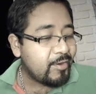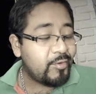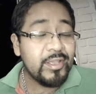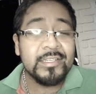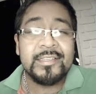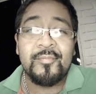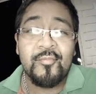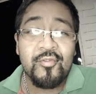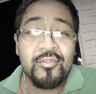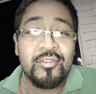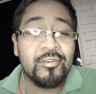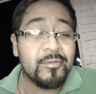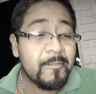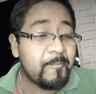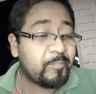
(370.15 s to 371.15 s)
Cuídense
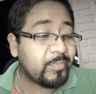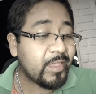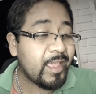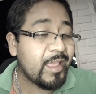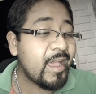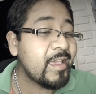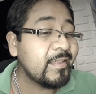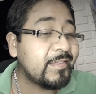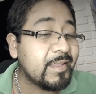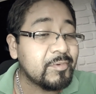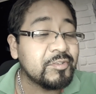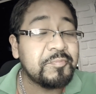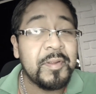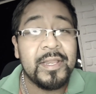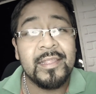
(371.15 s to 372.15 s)
mucho, ahí
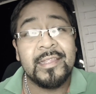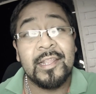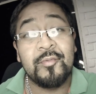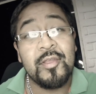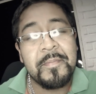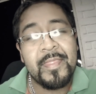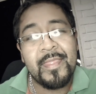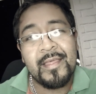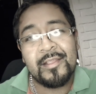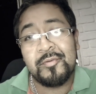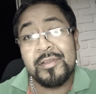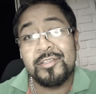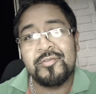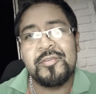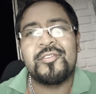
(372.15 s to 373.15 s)
estamos pendientes. Les voy a mandar, les
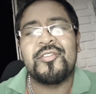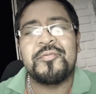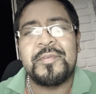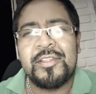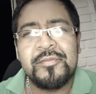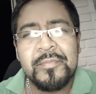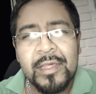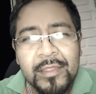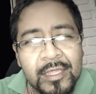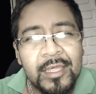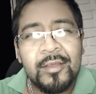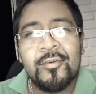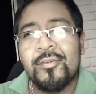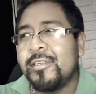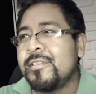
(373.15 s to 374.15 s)
voy a subir otros videos más
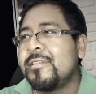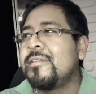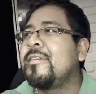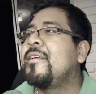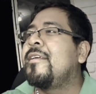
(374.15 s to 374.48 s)
chingones